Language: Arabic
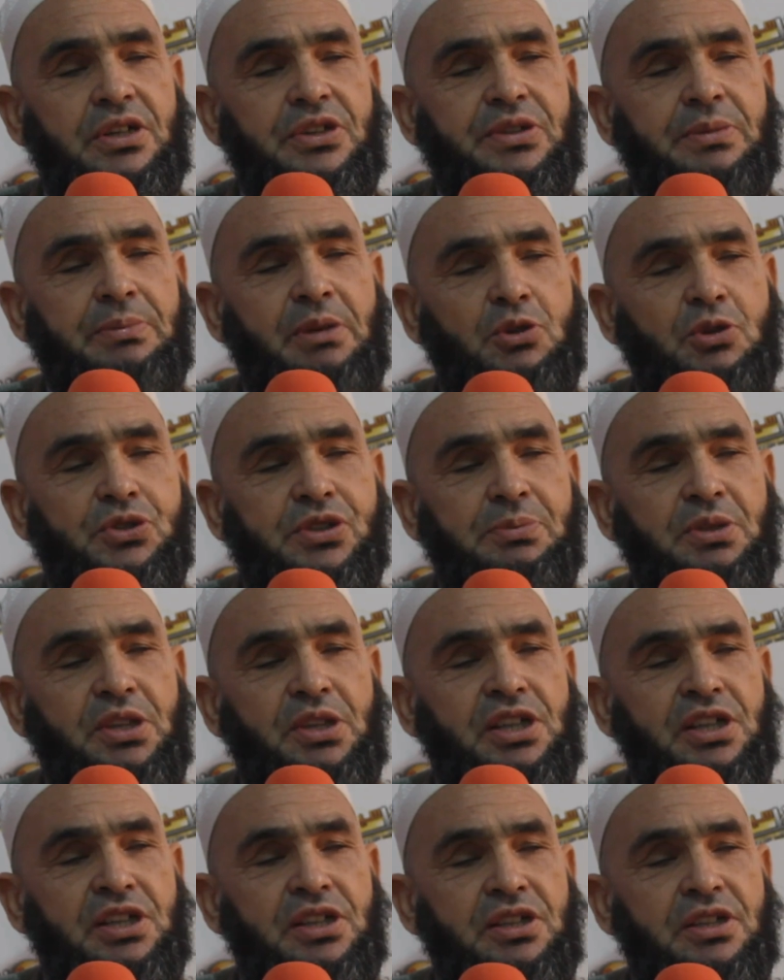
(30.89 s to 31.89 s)

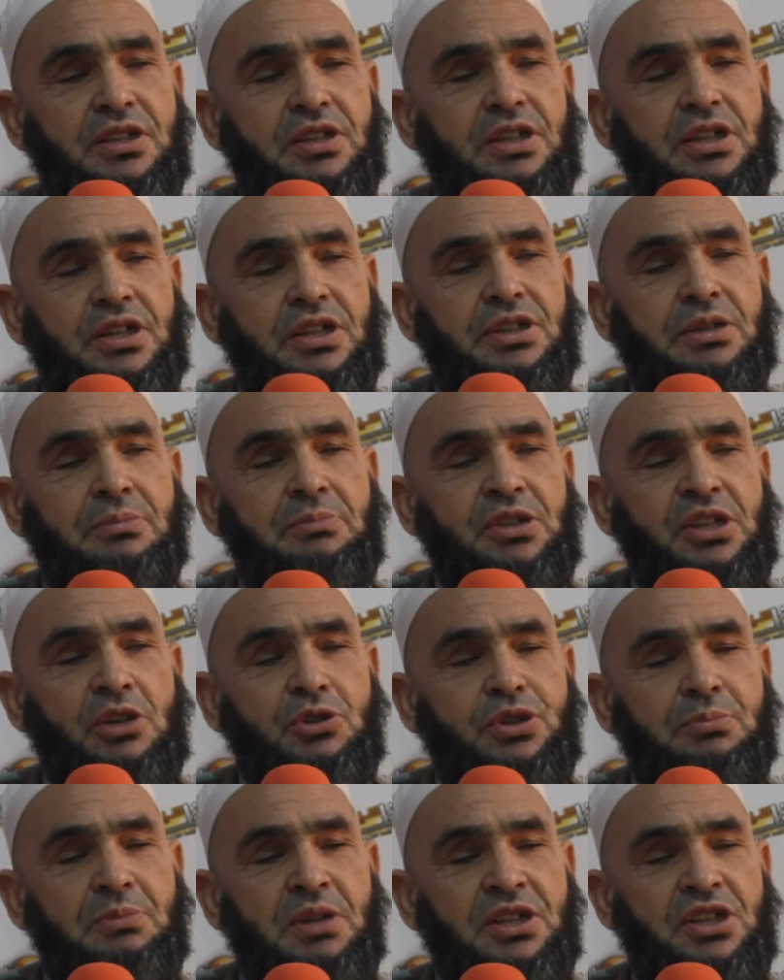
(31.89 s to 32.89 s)
77
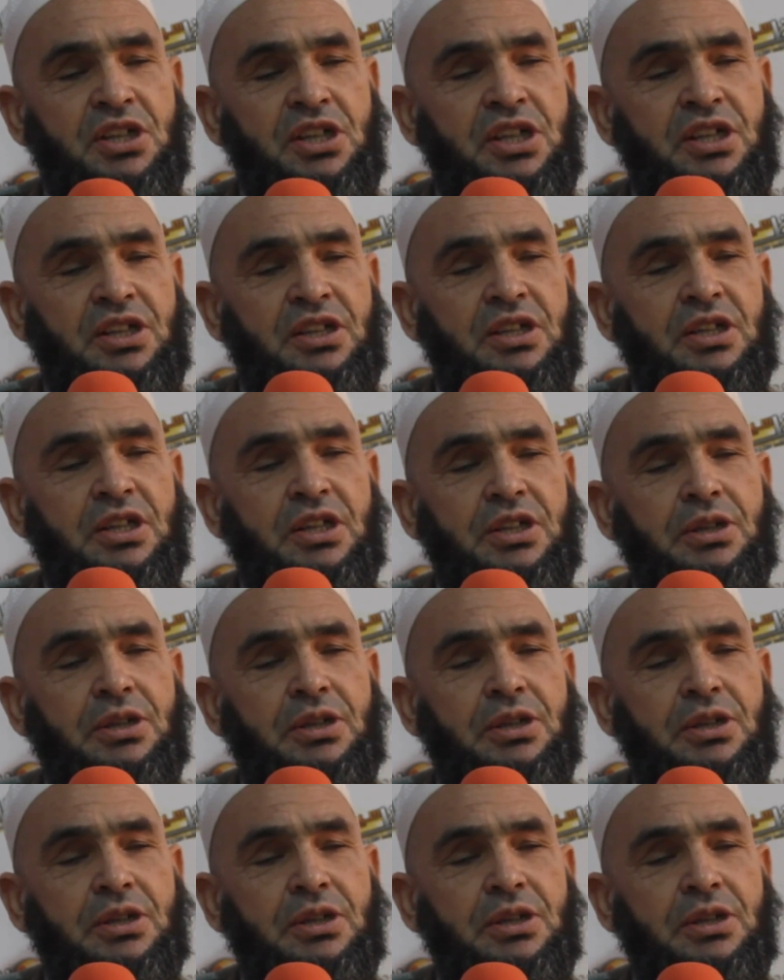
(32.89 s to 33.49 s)
88